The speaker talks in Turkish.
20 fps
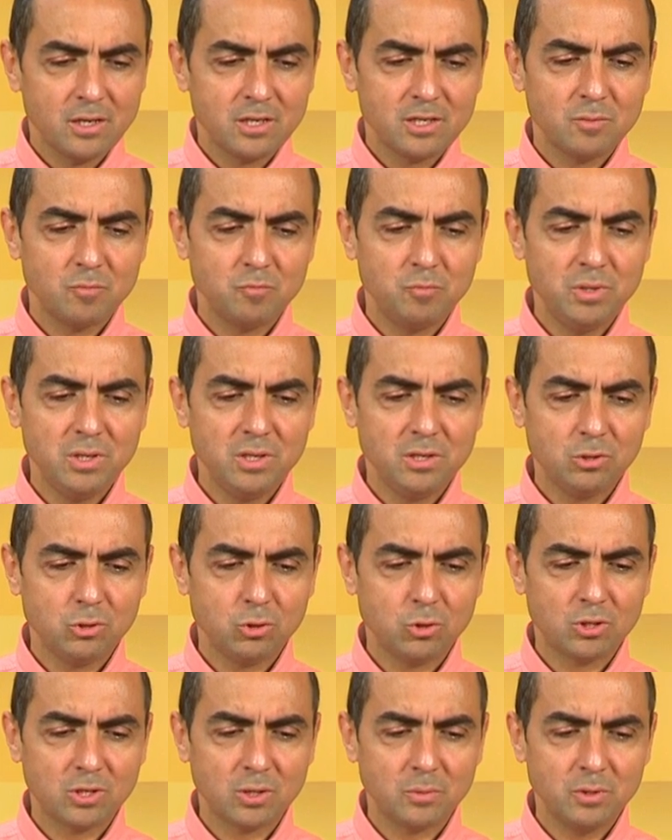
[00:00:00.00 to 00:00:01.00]
Şimdi bir
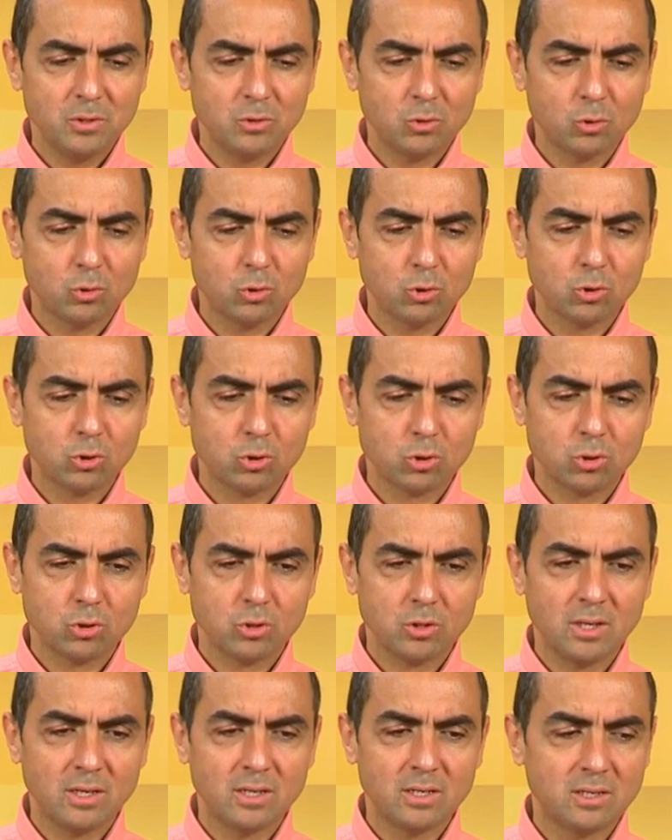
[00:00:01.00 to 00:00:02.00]
sürü tabii dokuz
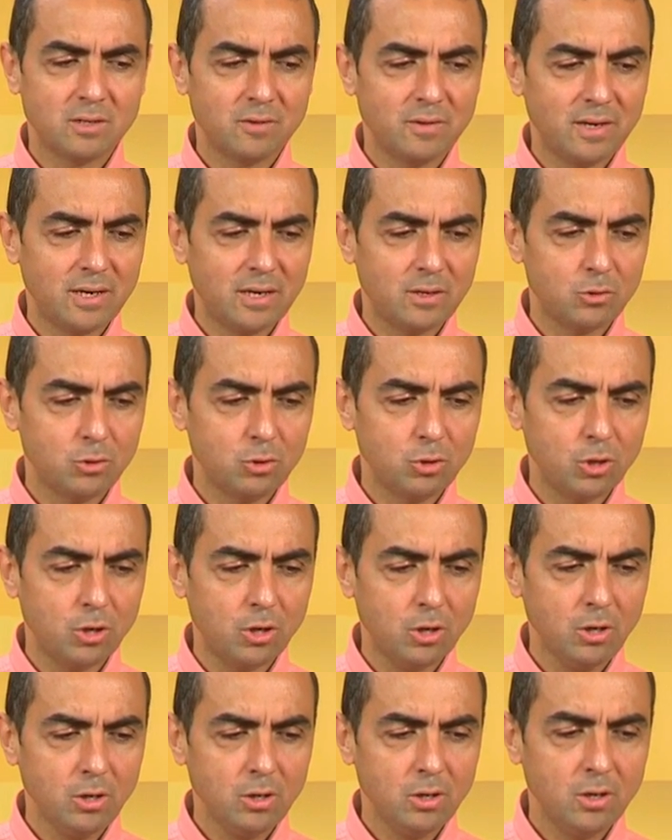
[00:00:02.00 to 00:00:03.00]
yanıtı veren
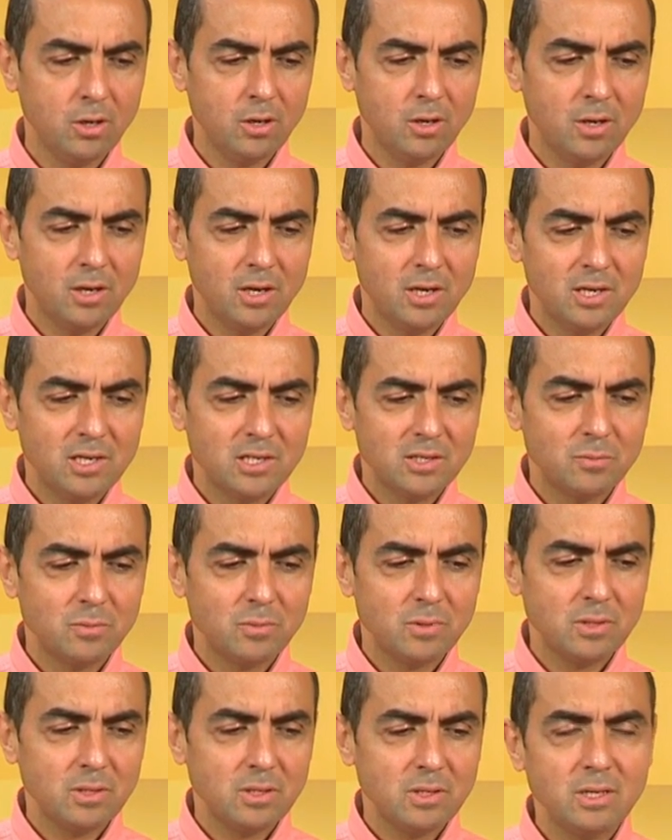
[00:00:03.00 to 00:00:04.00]
oluyor.
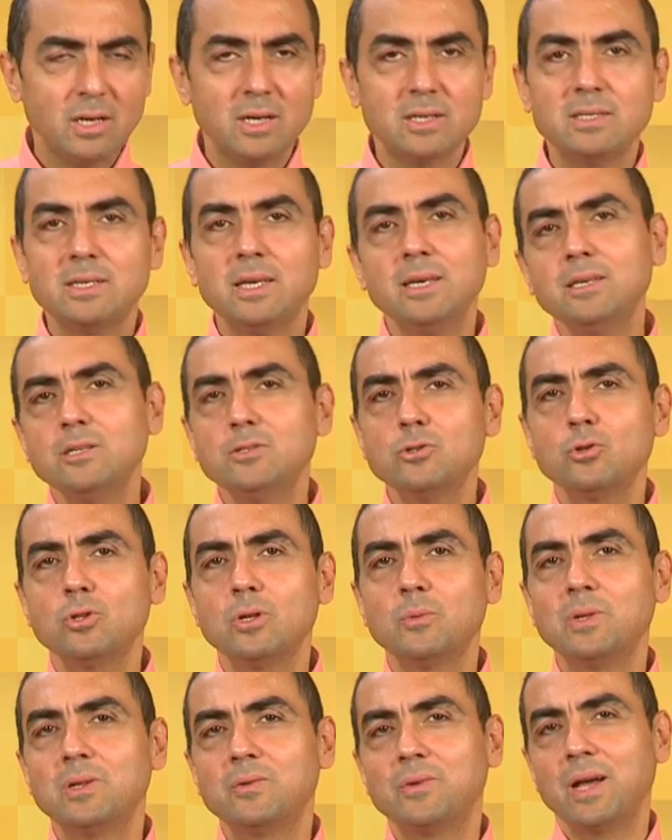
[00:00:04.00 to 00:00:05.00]
Şimdi ya 8
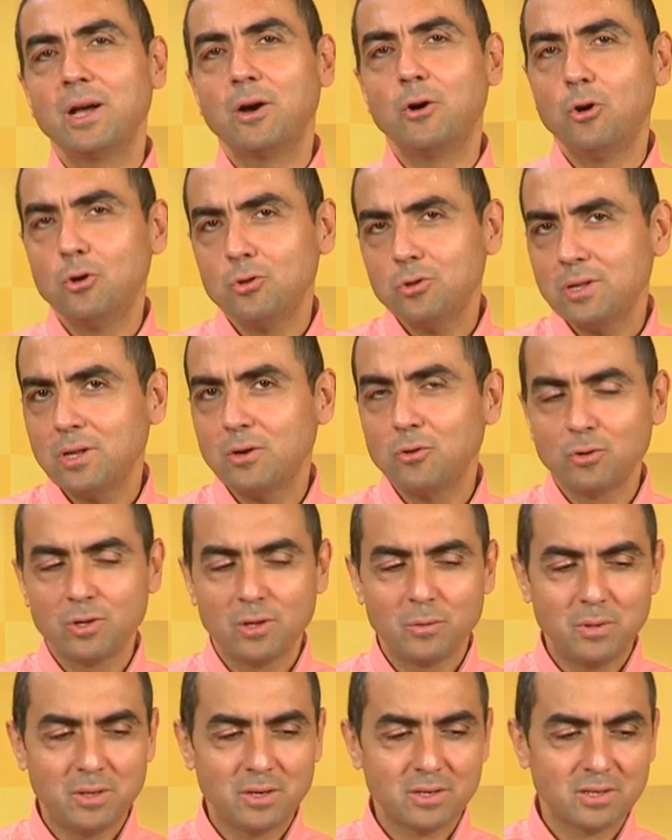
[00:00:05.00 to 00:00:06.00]
olabilir veya 10 da
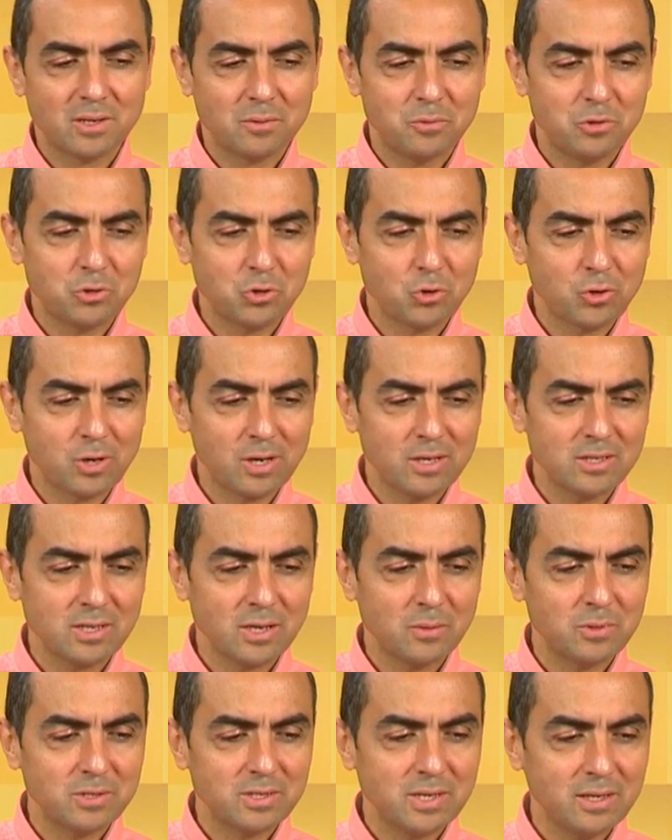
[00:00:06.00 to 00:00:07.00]
olabilir tabii çok az
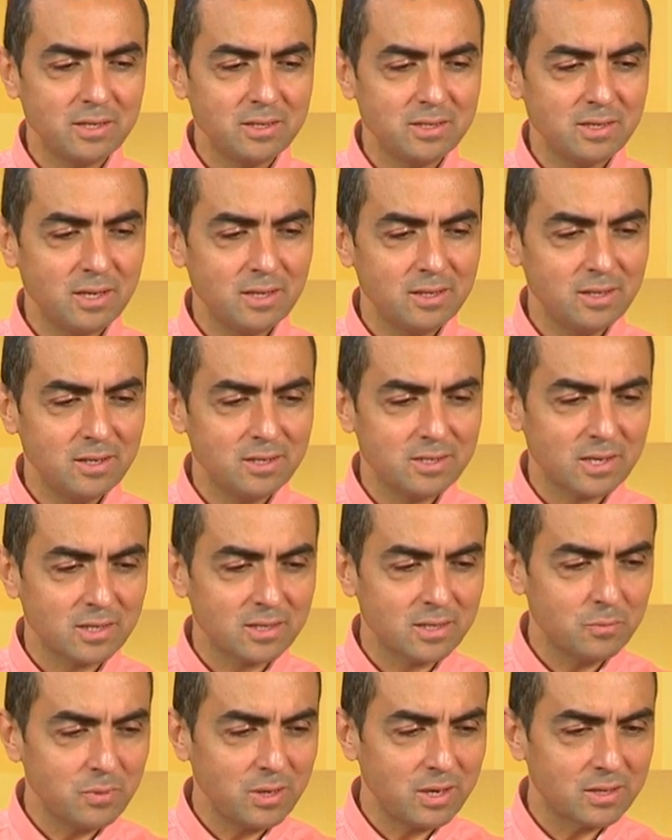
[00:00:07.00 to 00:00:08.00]
ama 8 dediğiniz
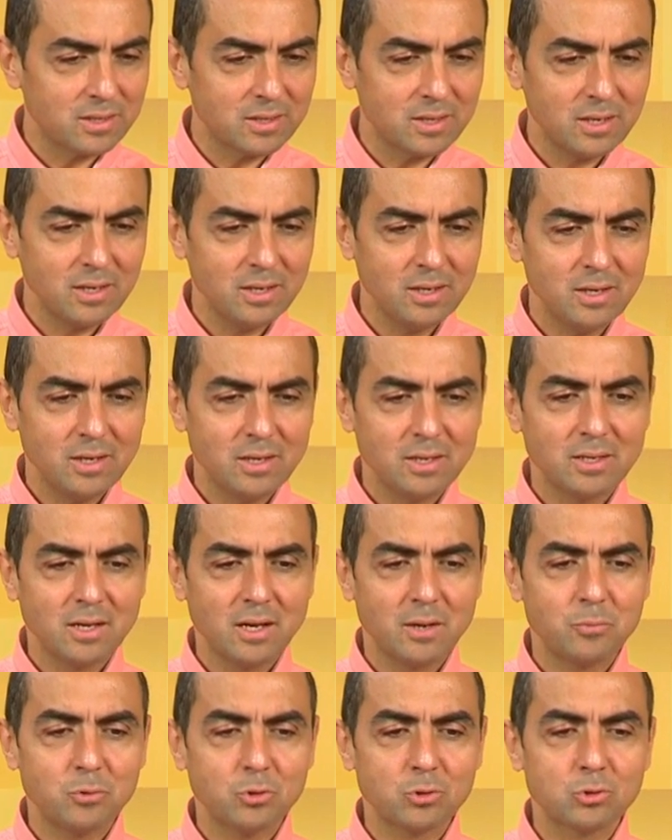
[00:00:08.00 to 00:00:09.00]
anda bir anda ne
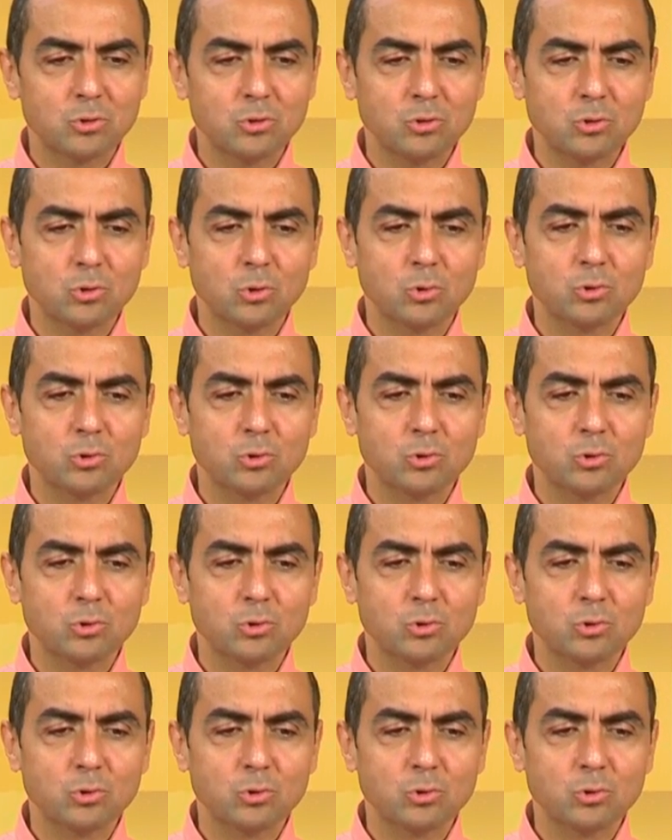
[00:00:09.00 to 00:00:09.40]
yapıyorsunuz?